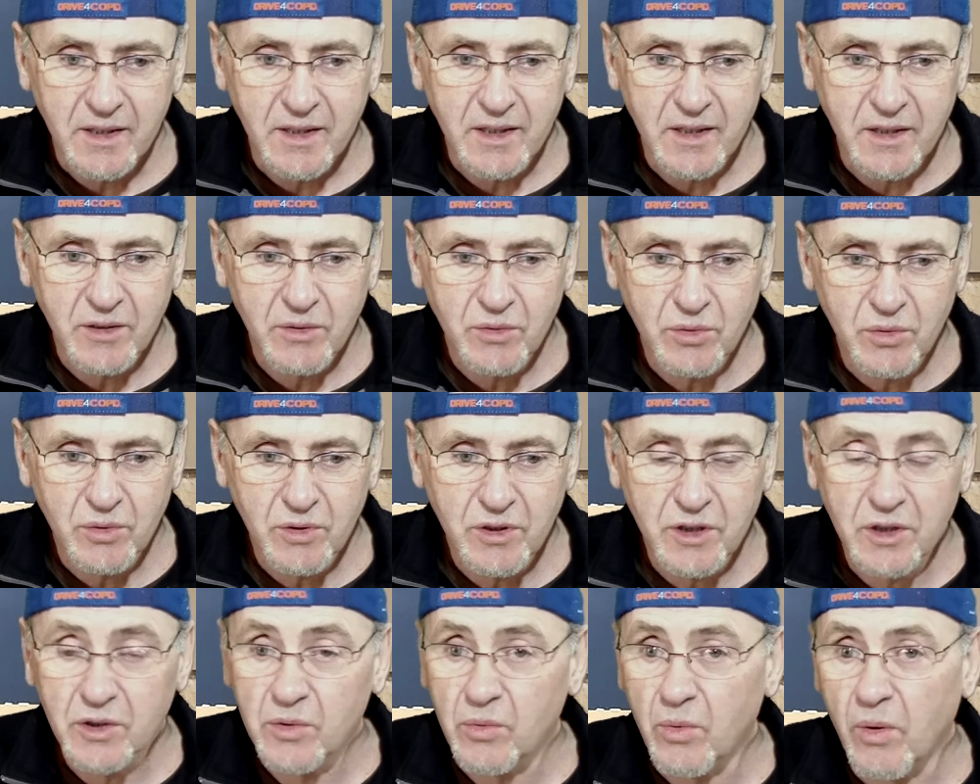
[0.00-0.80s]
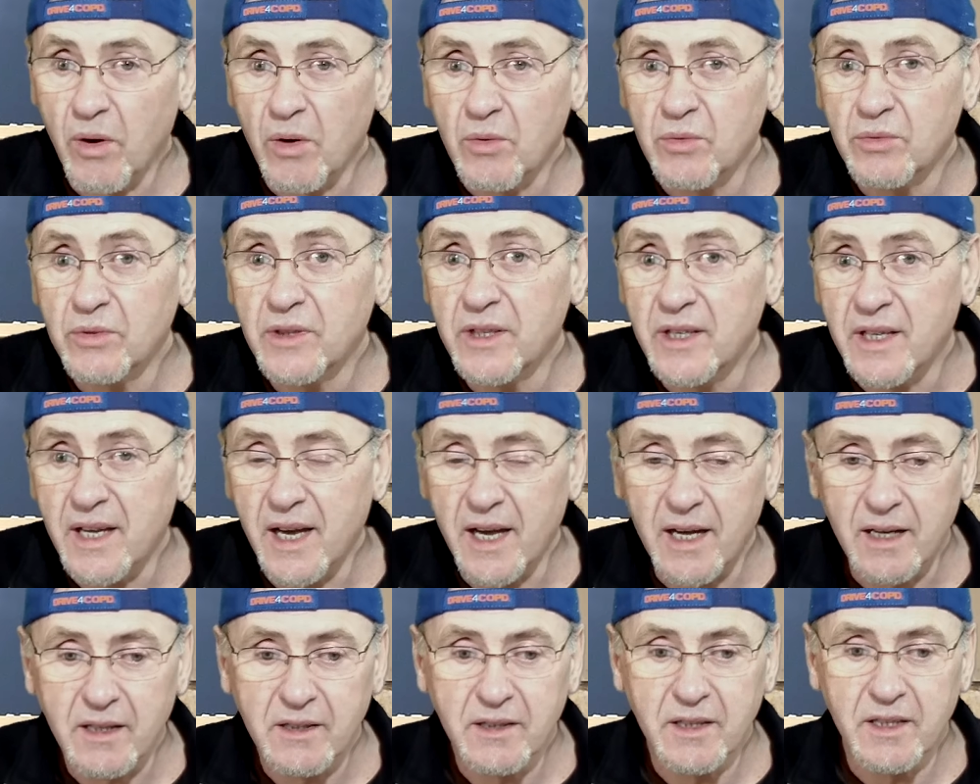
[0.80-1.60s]
D2, euh, D3 ou
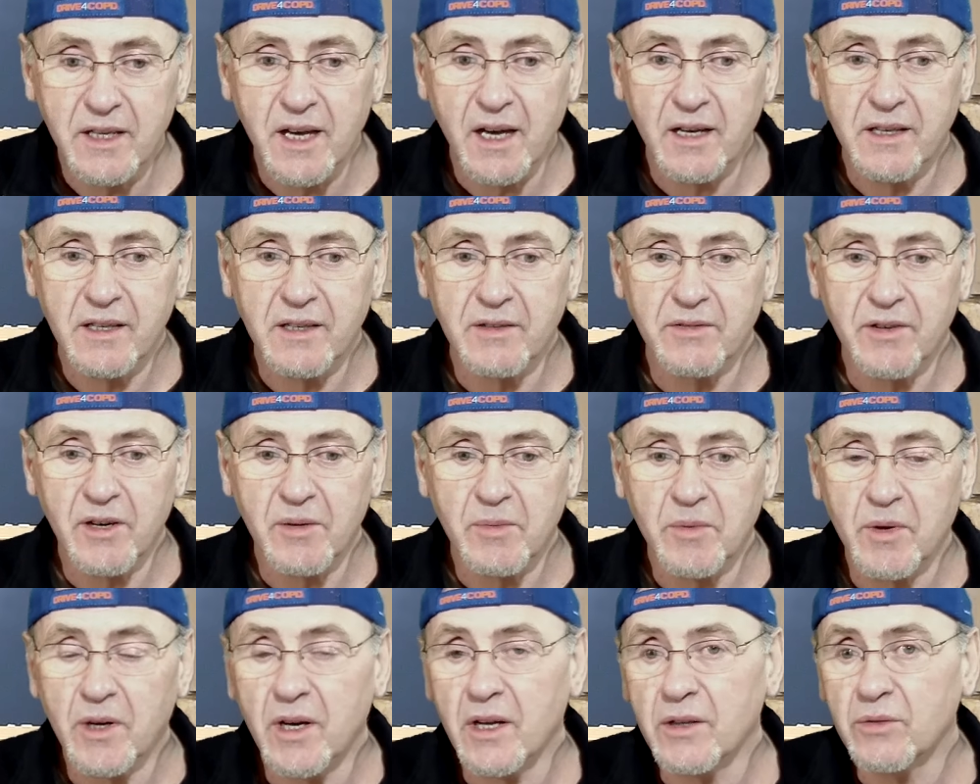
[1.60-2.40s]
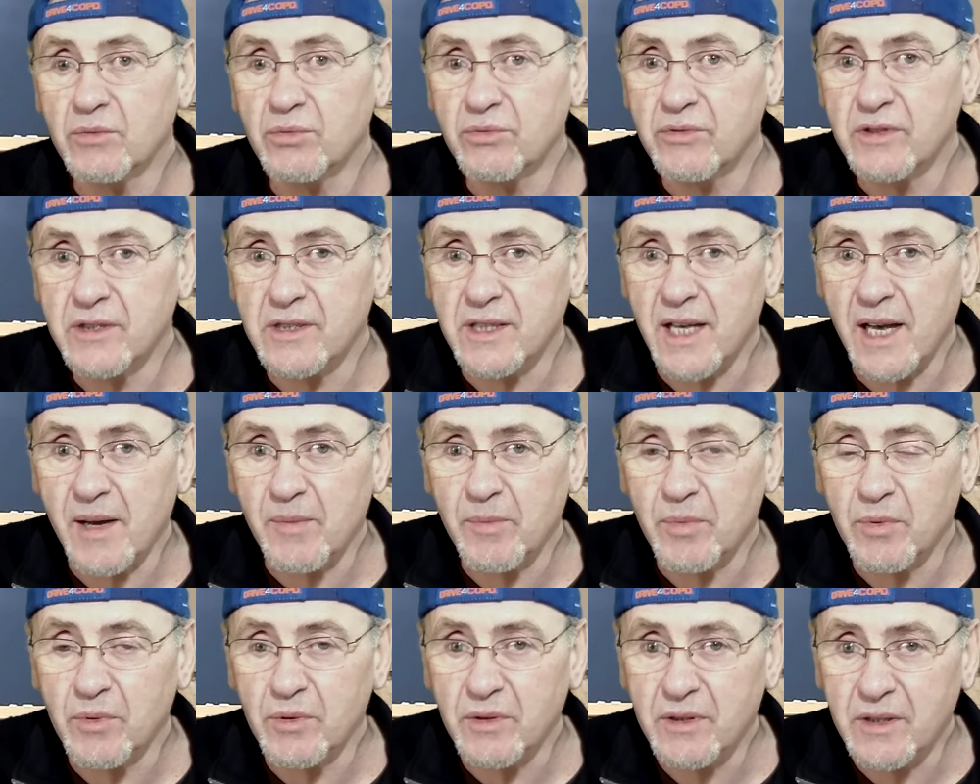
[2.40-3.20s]
D1, D1 qui est vraiment la toute
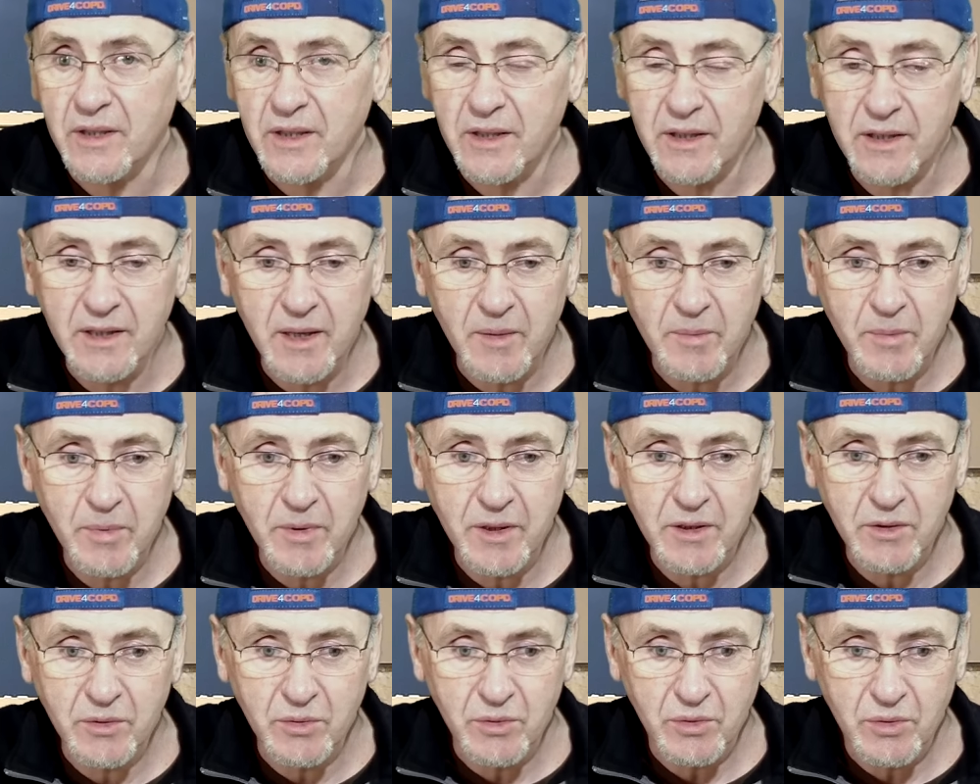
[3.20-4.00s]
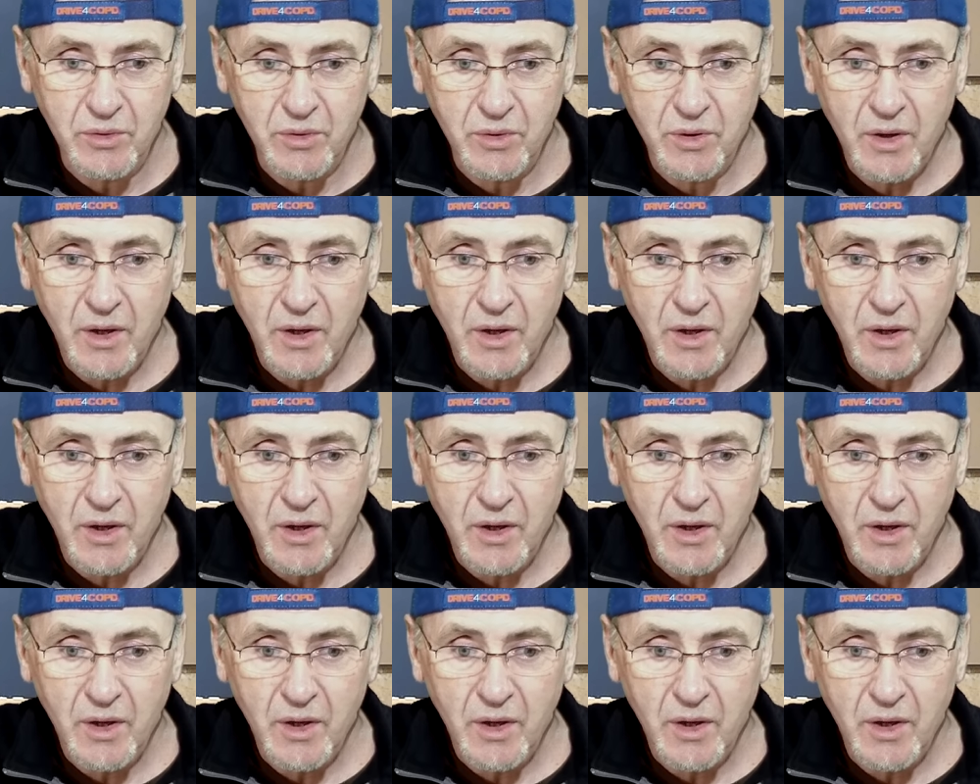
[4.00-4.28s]
simple, qui n'a pas de...